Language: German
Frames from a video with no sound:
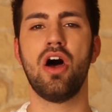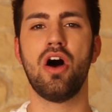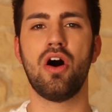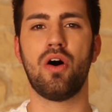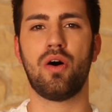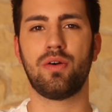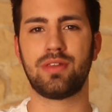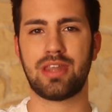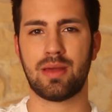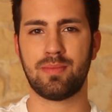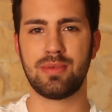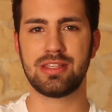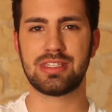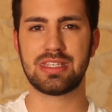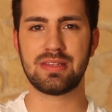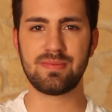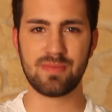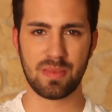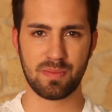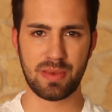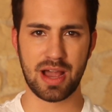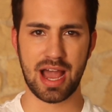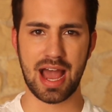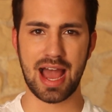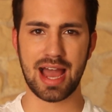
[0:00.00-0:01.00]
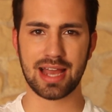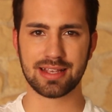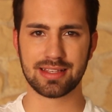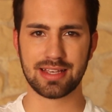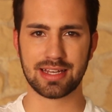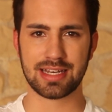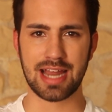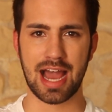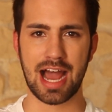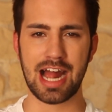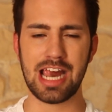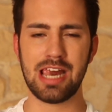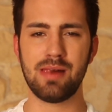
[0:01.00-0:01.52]
Und damit sind wir bei
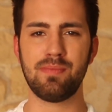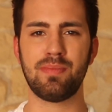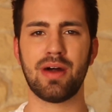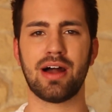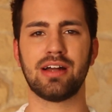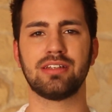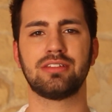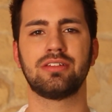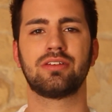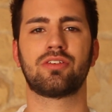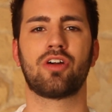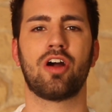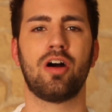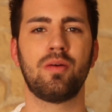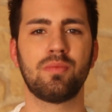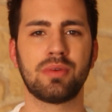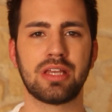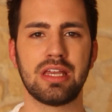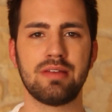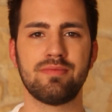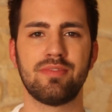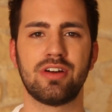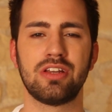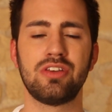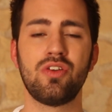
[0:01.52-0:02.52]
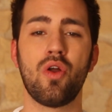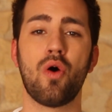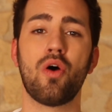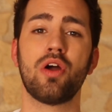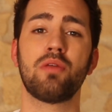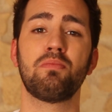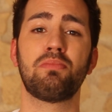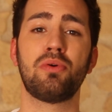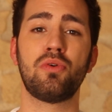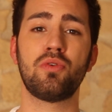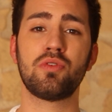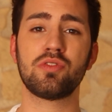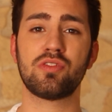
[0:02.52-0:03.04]
8,5. Also kommen, geben wir 9
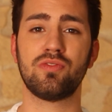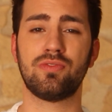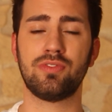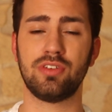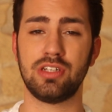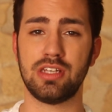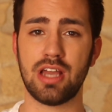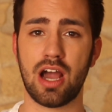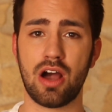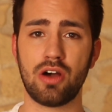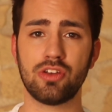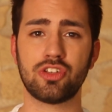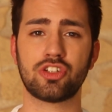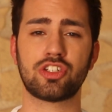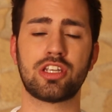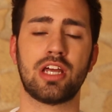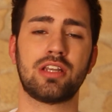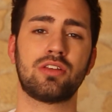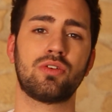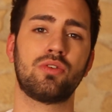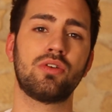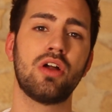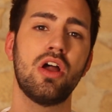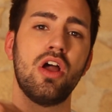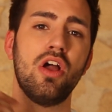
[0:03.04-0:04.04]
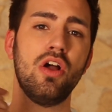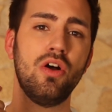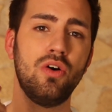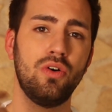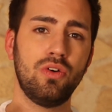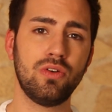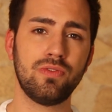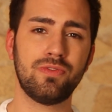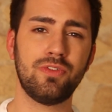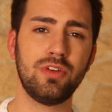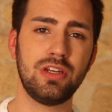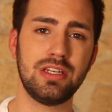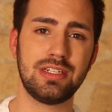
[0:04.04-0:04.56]
Punkte für die Ausstattung
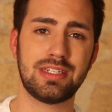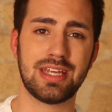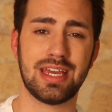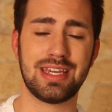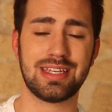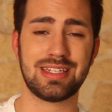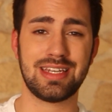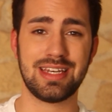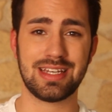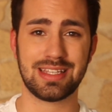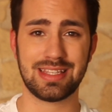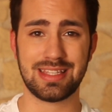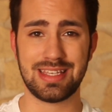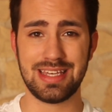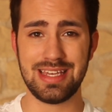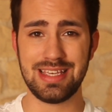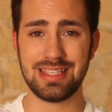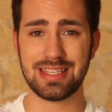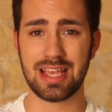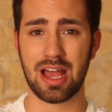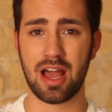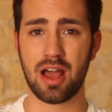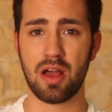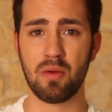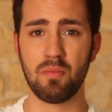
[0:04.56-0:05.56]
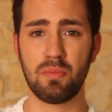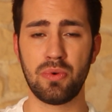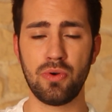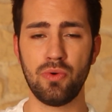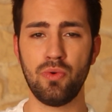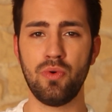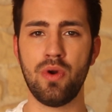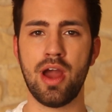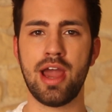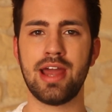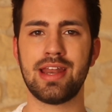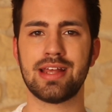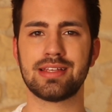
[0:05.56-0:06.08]
und für die Technik dieser
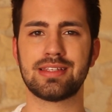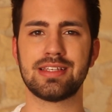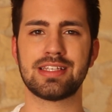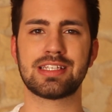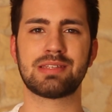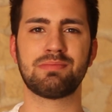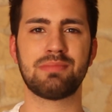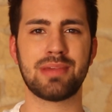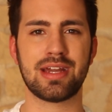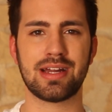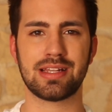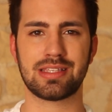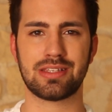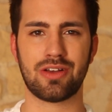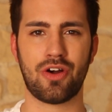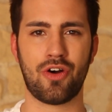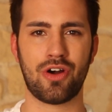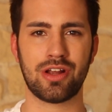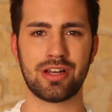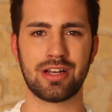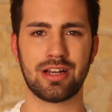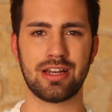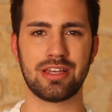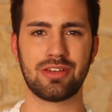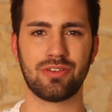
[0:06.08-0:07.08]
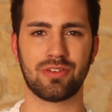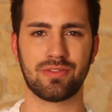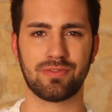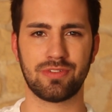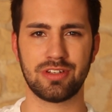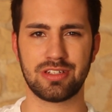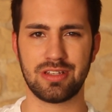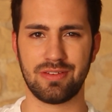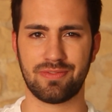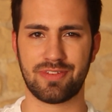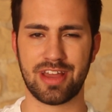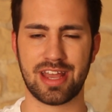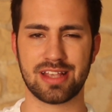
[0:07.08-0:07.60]
Blu-ray. Das ist mehr als ordentlich und
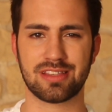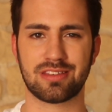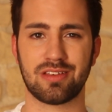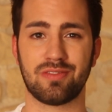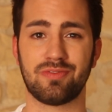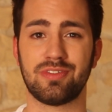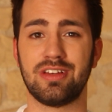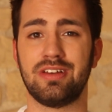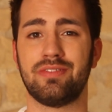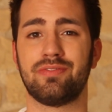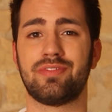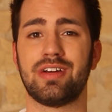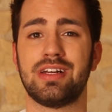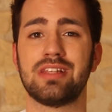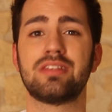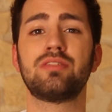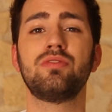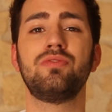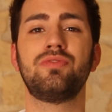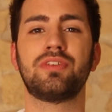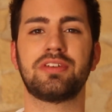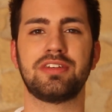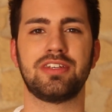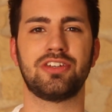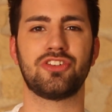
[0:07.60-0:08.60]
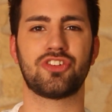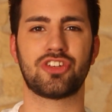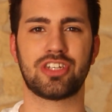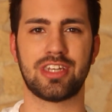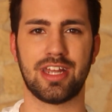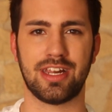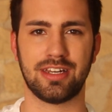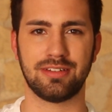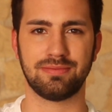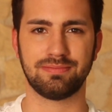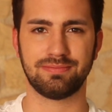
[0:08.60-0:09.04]
wird die Fans auf jeden Fall zufriedenstellen.